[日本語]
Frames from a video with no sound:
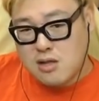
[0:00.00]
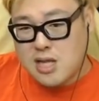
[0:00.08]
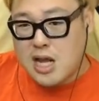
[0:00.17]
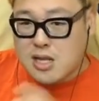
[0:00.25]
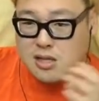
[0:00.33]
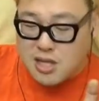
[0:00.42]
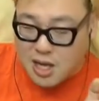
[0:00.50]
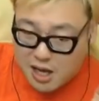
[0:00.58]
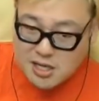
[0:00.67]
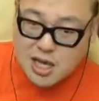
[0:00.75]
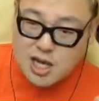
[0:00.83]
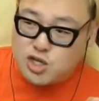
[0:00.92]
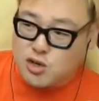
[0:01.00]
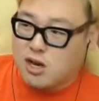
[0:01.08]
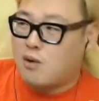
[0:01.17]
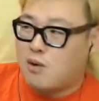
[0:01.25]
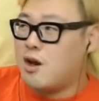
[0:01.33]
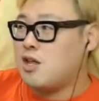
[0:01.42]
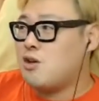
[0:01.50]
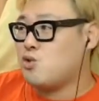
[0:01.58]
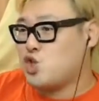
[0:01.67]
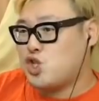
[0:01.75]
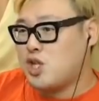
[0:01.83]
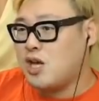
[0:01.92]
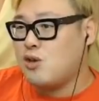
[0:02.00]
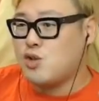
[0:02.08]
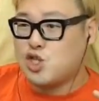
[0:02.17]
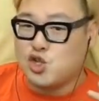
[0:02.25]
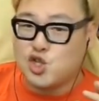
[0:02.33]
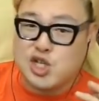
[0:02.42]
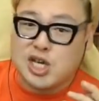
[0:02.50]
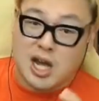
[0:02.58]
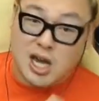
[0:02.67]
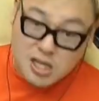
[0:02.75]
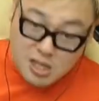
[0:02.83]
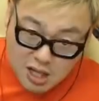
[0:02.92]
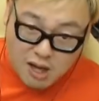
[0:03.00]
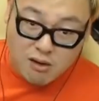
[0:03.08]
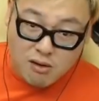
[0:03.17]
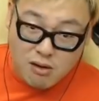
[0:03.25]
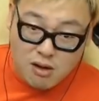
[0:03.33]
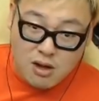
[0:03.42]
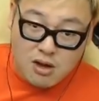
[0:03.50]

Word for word: だったら最初から悪いことしないようにするしかないんだよ。